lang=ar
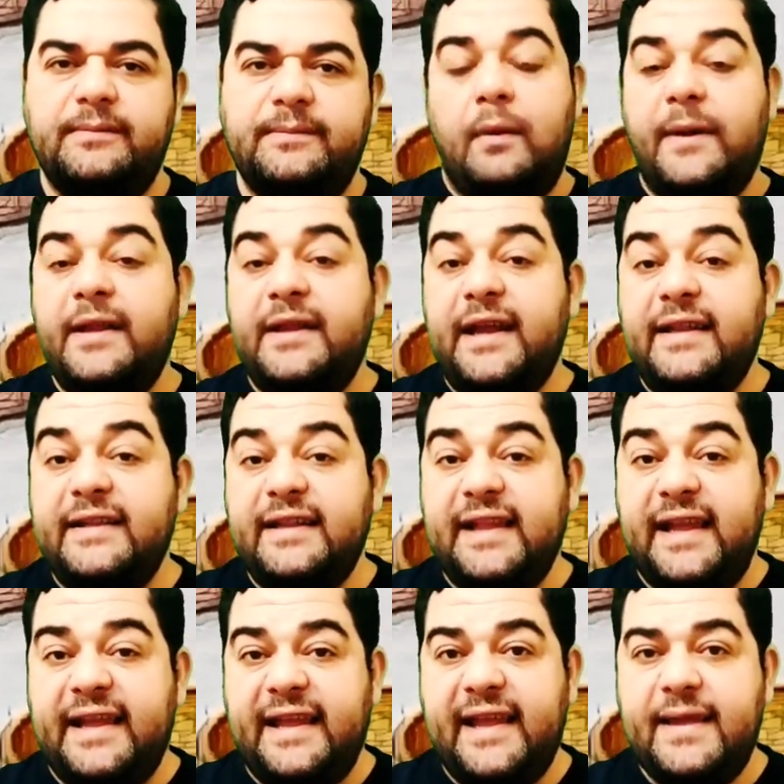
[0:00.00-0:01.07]
وبعد
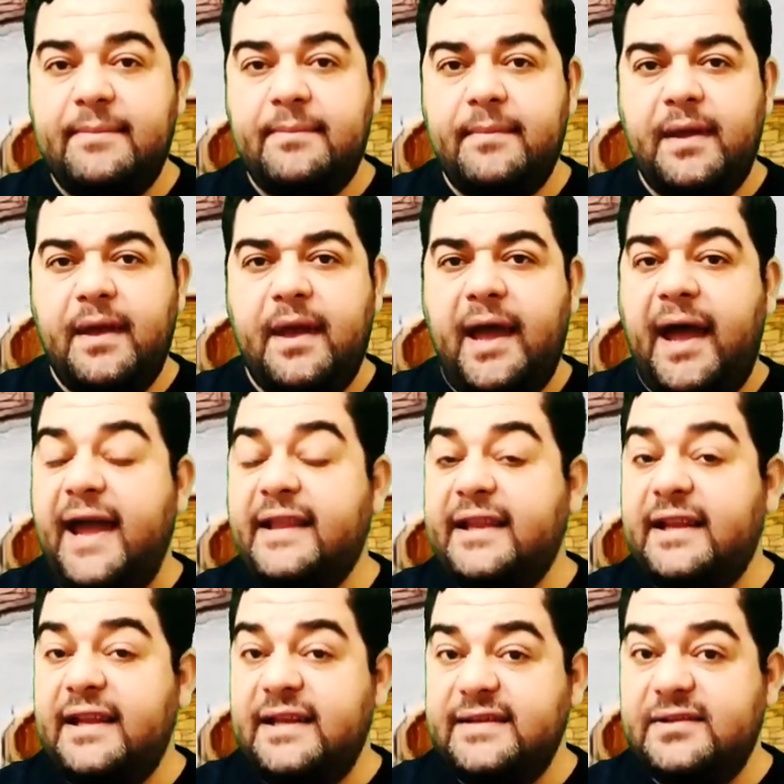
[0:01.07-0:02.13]
عدة أيام عاد
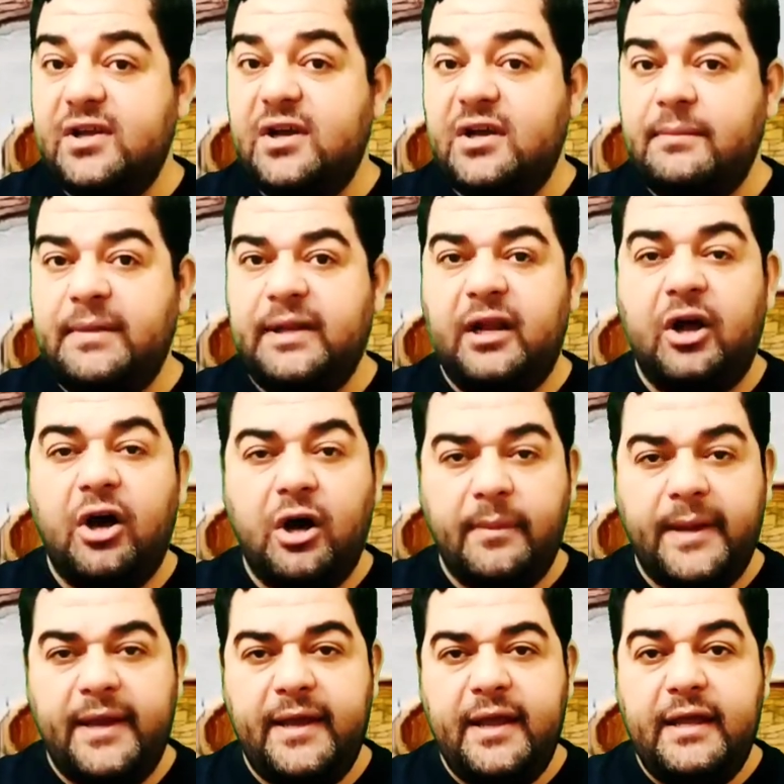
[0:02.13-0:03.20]
الحصان من
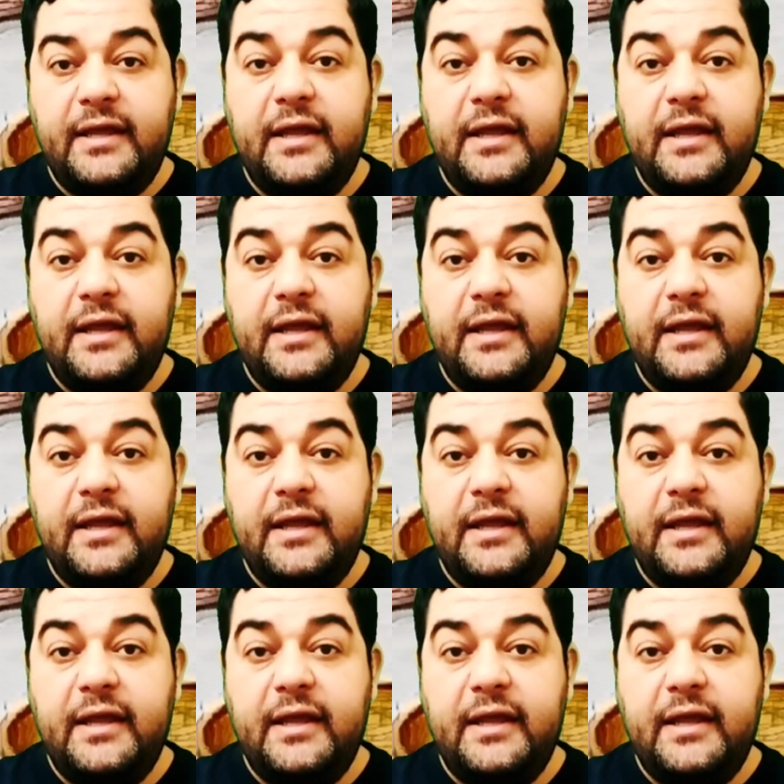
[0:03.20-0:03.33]
الغابة